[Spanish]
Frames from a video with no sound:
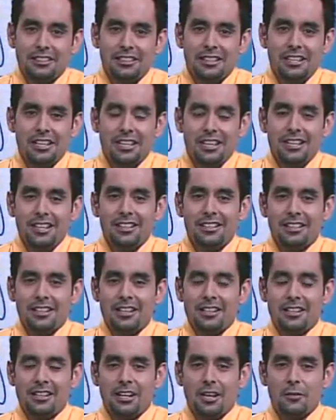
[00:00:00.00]
Y
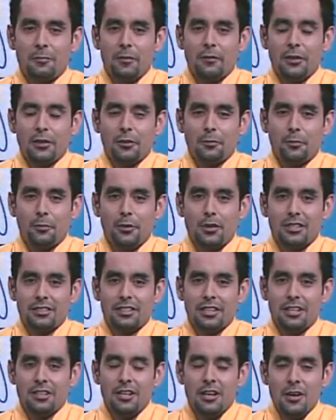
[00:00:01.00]
el regalo perfecto puede
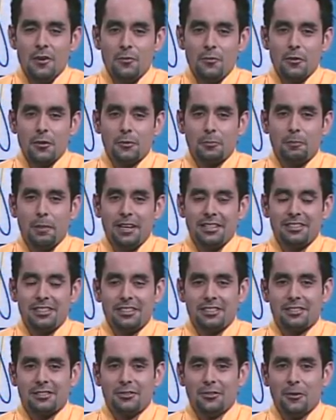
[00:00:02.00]
ser unos
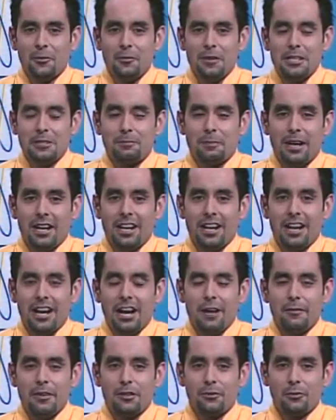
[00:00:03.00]
pases dobles para
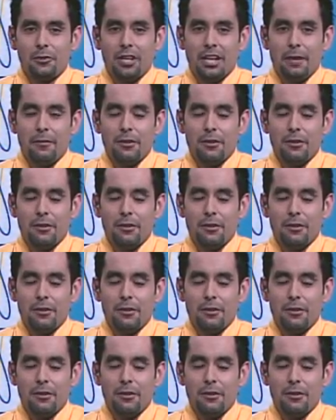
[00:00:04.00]
Aventurera.